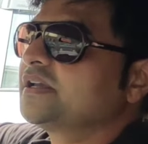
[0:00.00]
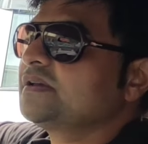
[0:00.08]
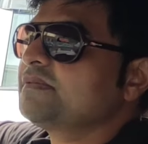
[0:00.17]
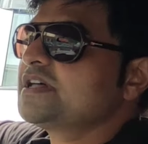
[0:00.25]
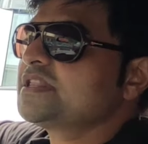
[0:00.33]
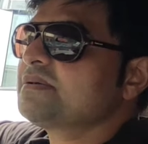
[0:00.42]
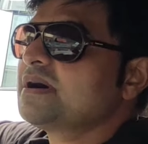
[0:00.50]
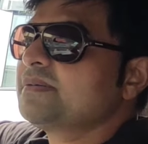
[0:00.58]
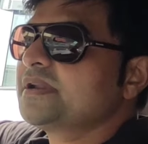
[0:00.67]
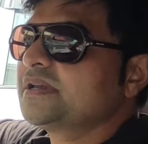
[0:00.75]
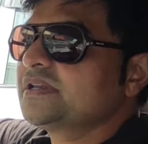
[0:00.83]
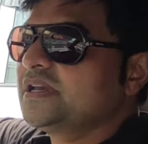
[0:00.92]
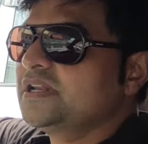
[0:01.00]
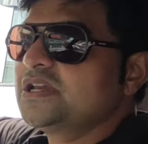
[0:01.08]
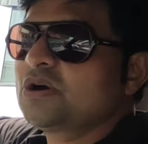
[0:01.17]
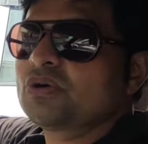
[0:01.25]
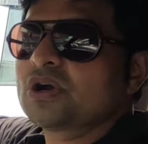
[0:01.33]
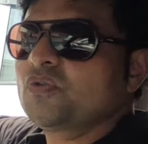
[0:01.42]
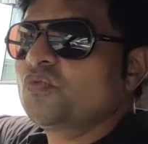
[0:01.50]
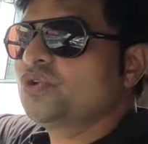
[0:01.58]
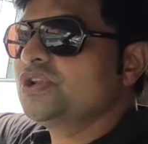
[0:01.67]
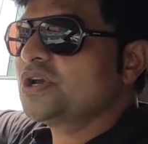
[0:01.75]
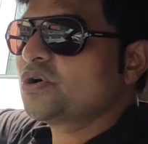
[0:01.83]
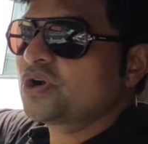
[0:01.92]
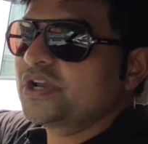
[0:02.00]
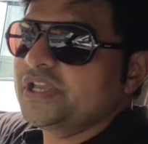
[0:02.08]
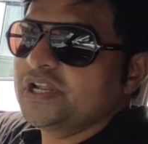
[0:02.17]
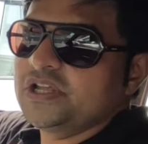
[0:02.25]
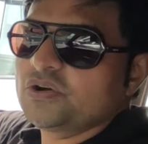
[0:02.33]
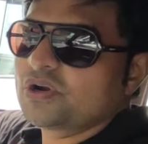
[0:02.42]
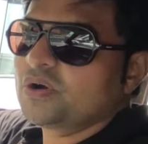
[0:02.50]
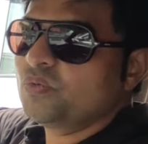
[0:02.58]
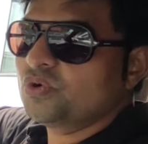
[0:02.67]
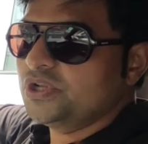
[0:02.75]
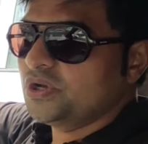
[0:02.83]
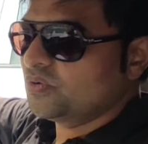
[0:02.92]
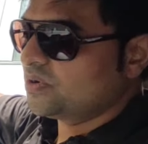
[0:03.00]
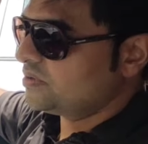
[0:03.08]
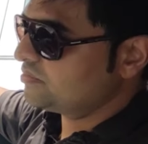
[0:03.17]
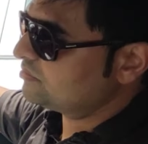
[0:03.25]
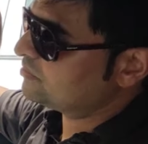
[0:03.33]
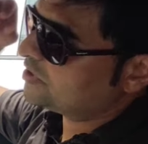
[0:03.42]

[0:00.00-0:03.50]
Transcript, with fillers: कि भाई साहब आपने ये लिया होगा वो लिया होगा ये लिया होगा वो लिया होगा